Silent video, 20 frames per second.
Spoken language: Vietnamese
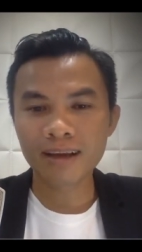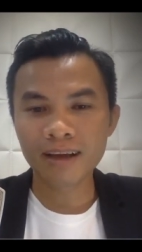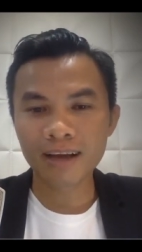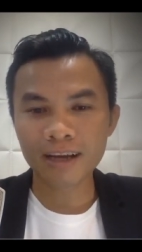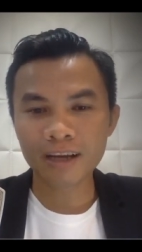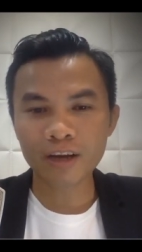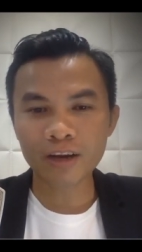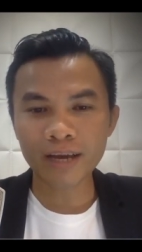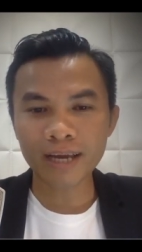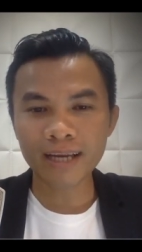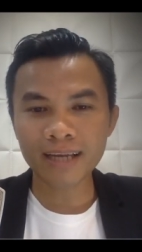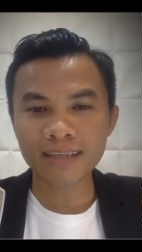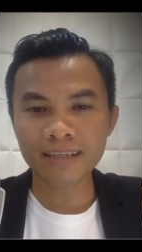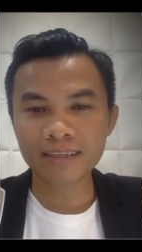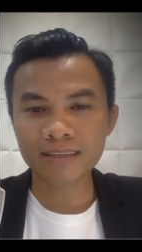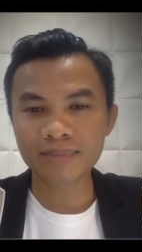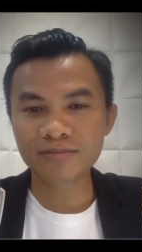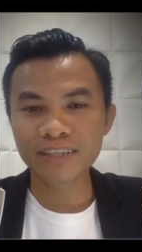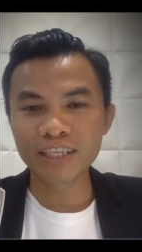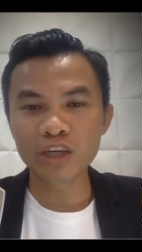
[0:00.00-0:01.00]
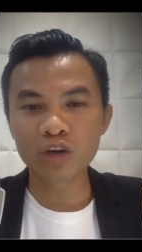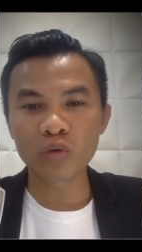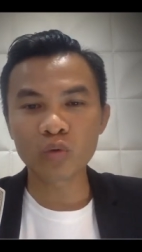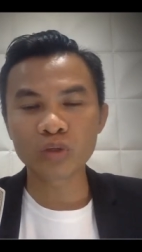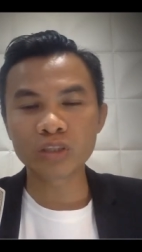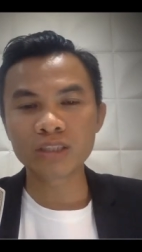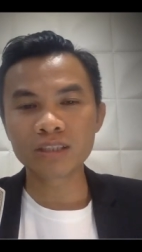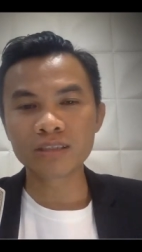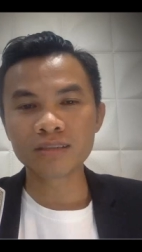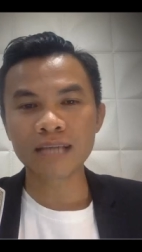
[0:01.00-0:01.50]
à, Có lẽ là video
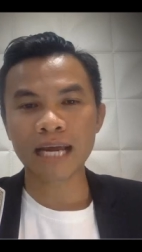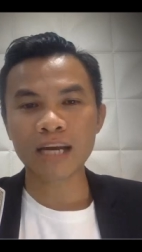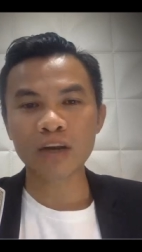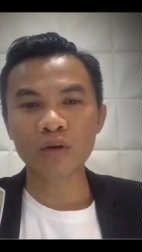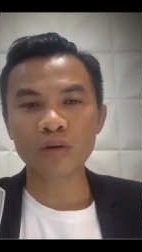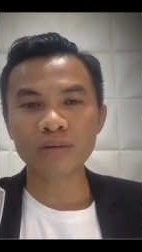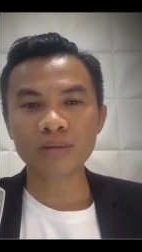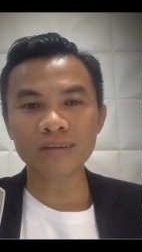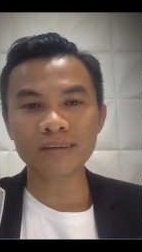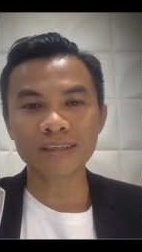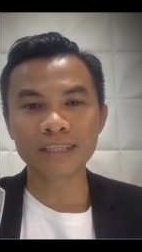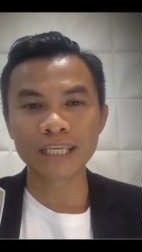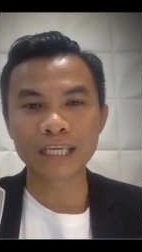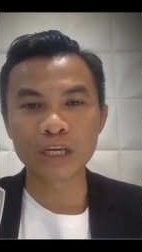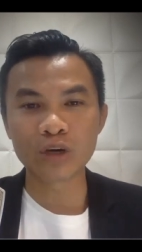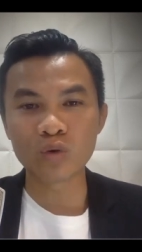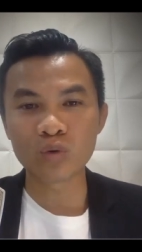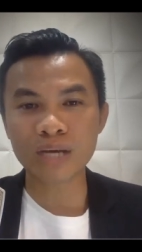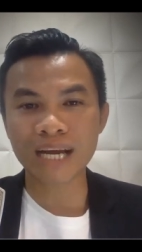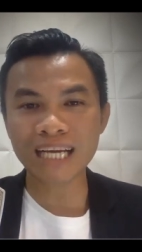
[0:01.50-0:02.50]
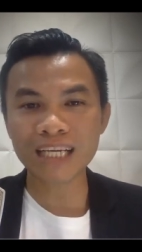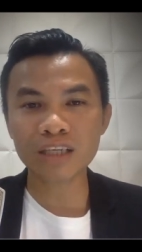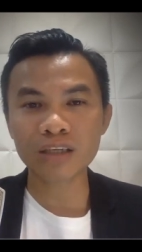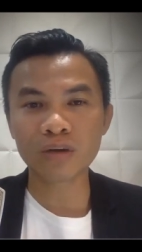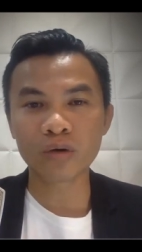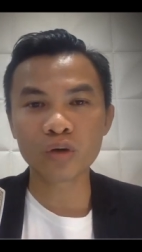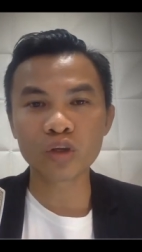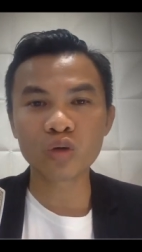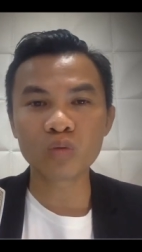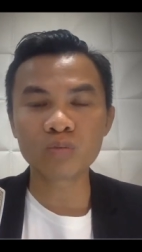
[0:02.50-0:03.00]
của Trương đã nói rất là nhiều các
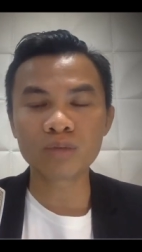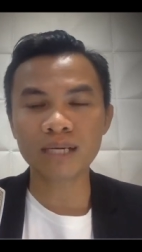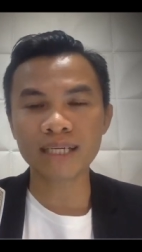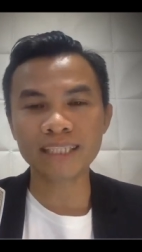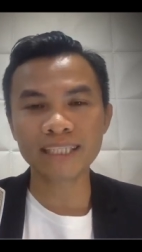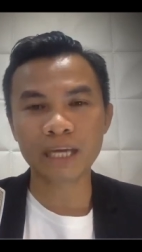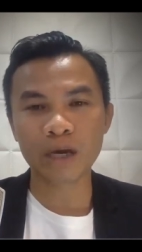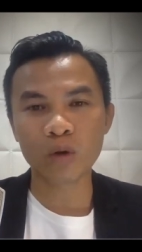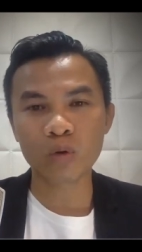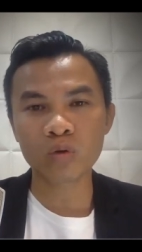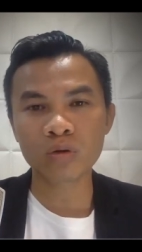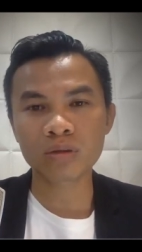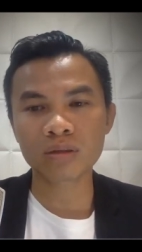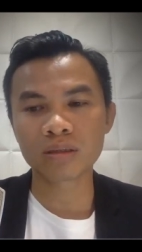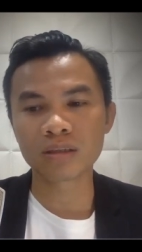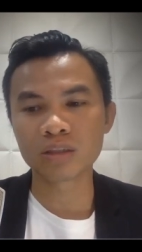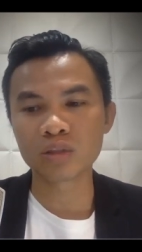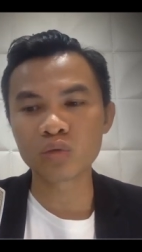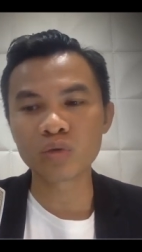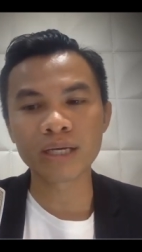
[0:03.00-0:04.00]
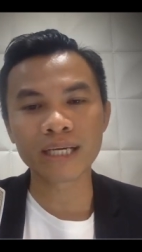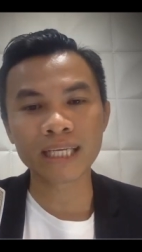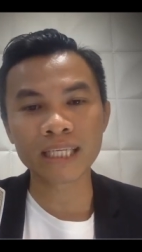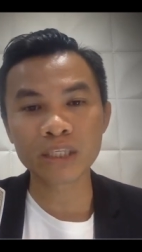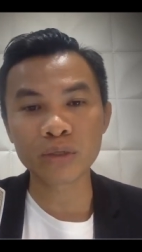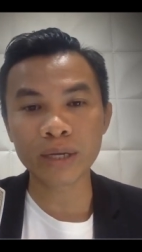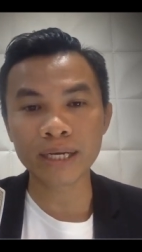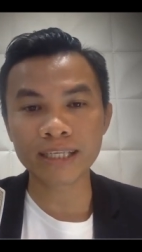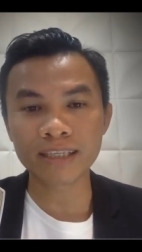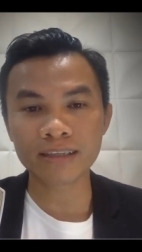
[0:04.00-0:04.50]
nội dung khác nhau Từ chủ đề
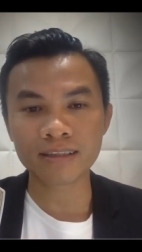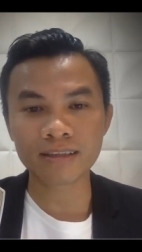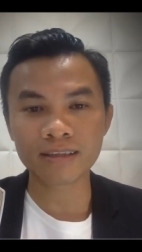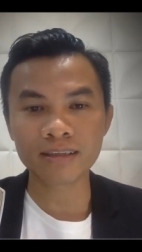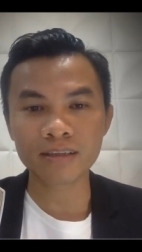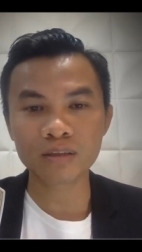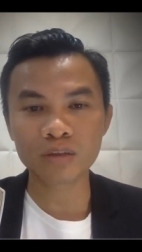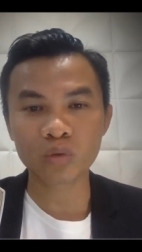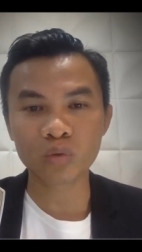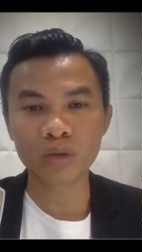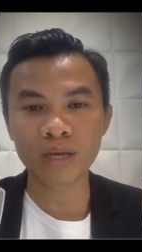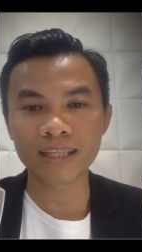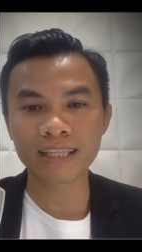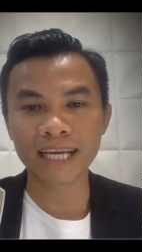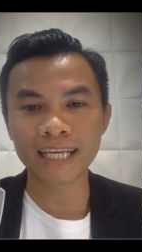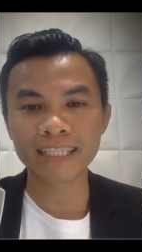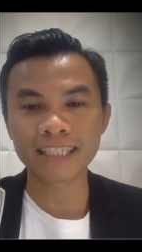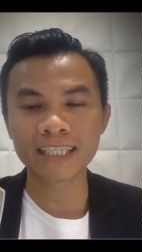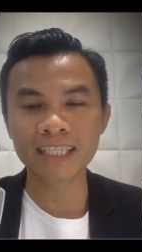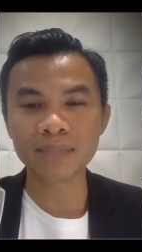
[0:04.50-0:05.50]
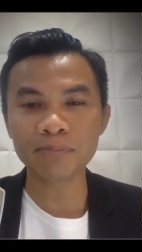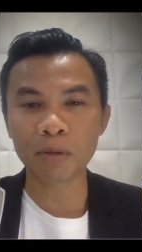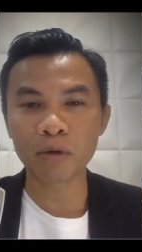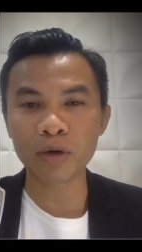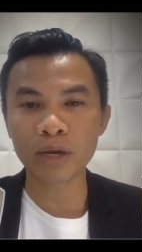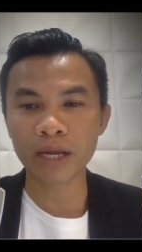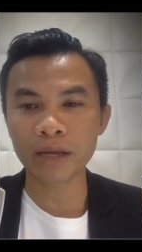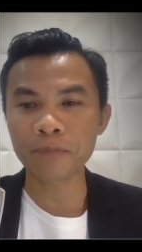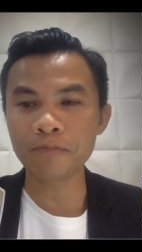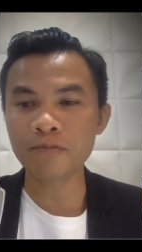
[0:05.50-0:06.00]
kinh doanh cho tới chủ đề tài chính
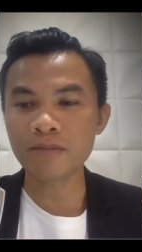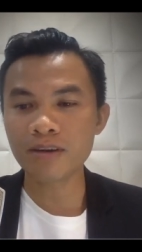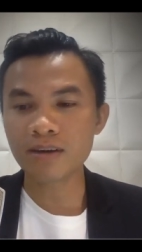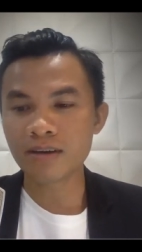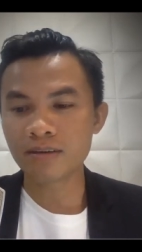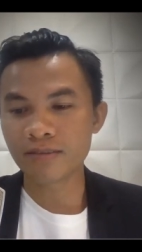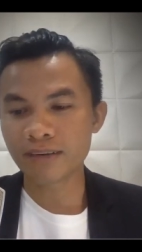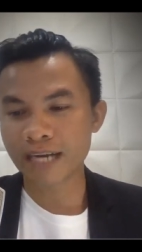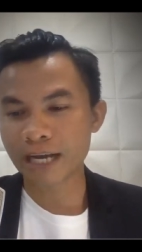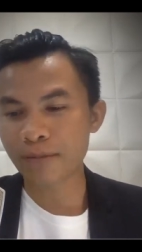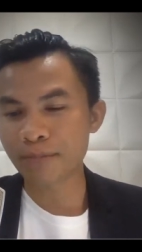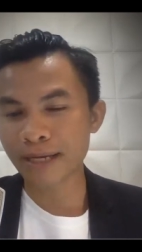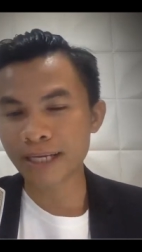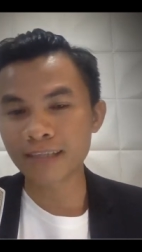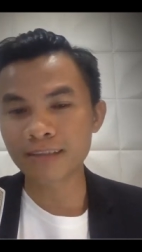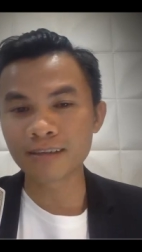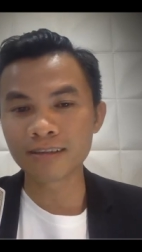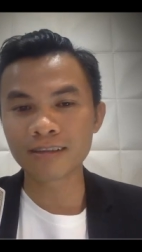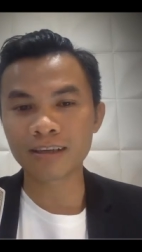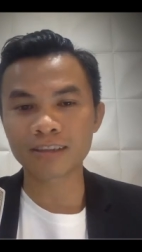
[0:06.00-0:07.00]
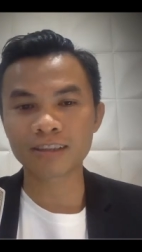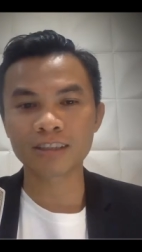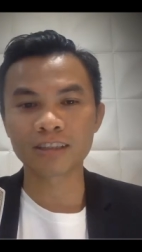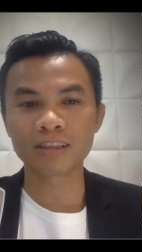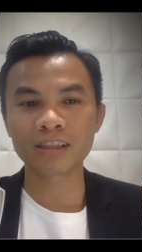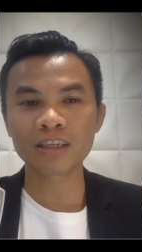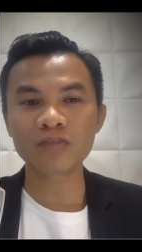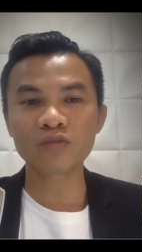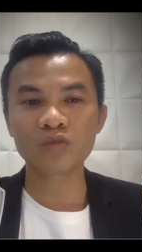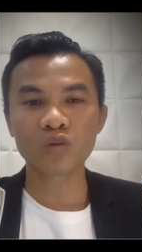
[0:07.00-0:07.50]
bảo hiểm Và ngày hôm nay Trương thật
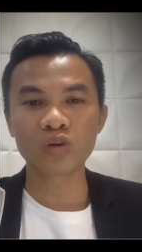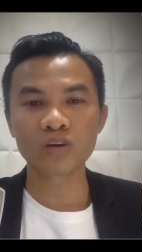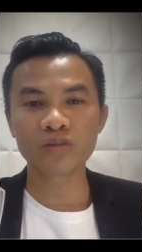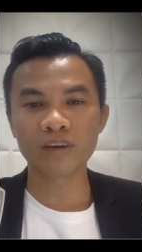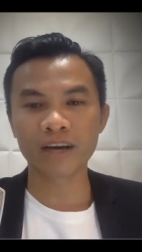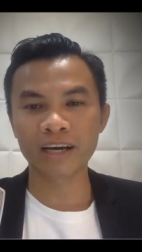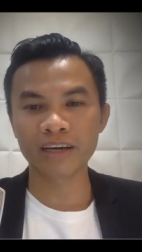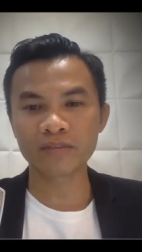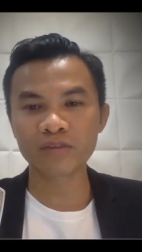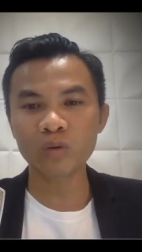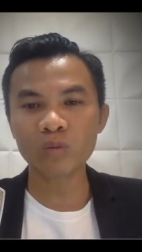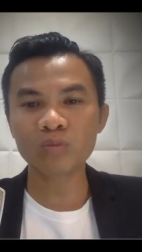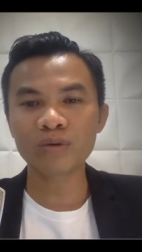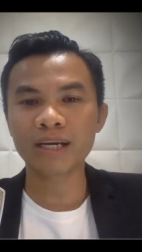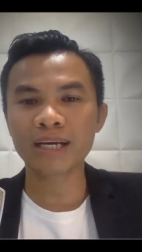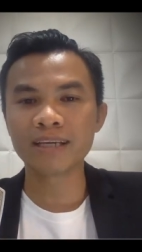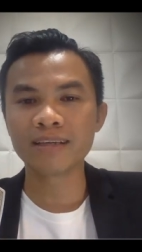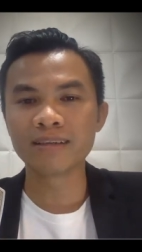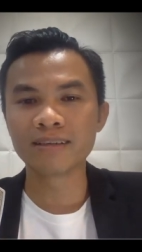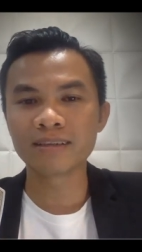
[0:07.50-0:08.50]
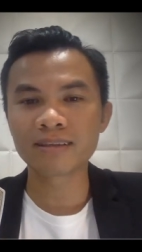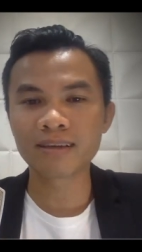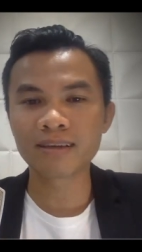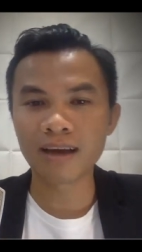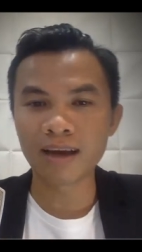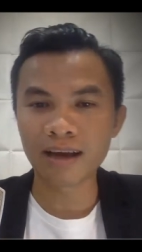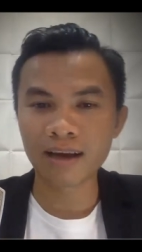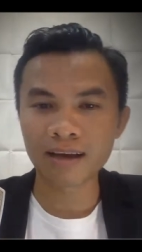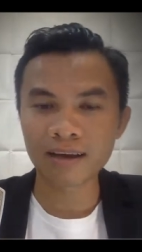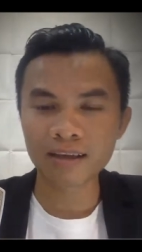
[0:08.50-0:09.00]
sự rất vui và hạnh phúc khi được
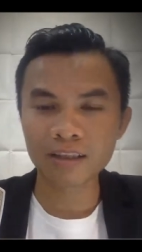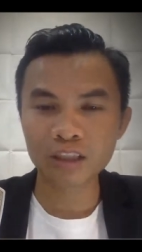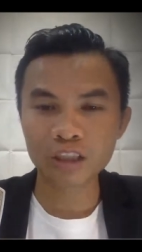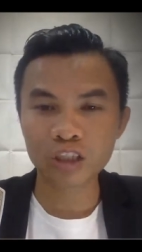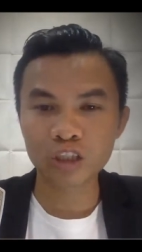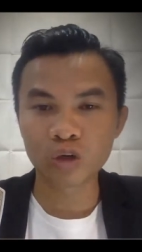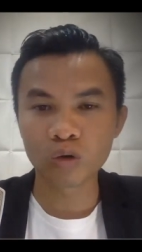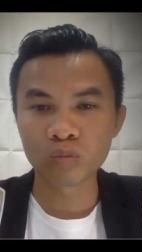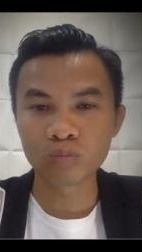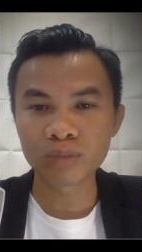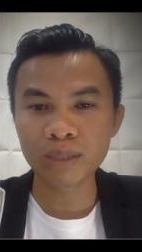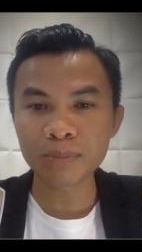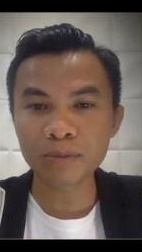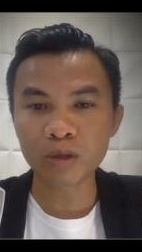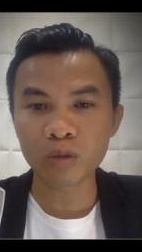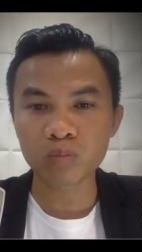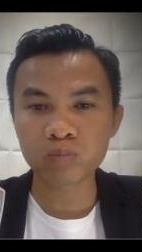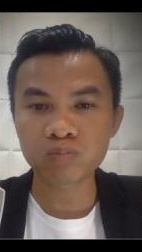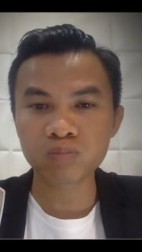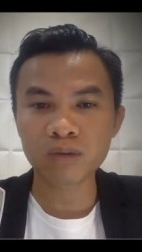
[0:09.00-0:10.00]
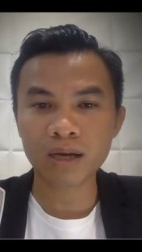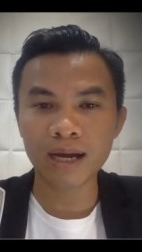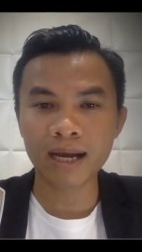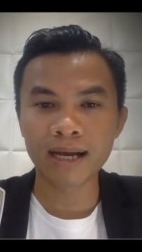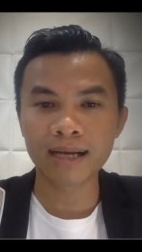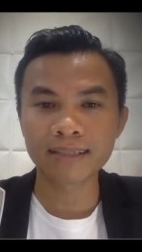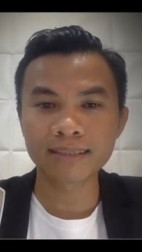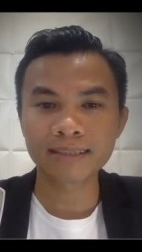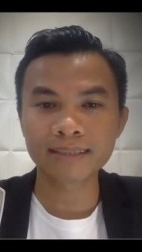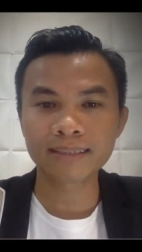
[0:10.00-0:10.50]
à, cùng tiếp tục à,